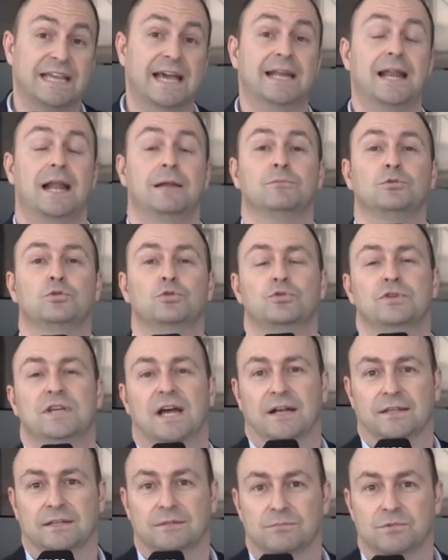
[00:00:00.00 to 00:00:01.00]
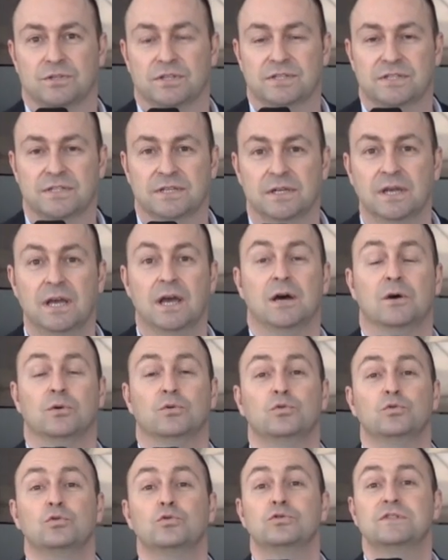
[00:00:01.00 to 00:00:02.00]
Genel Müdür Yardımcısı
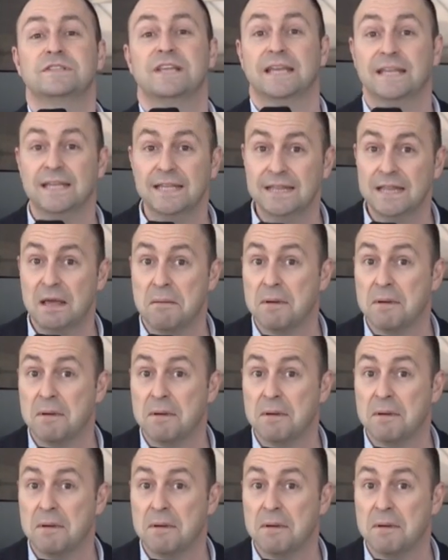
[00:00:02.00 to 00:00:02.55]
Uğur Zengin'le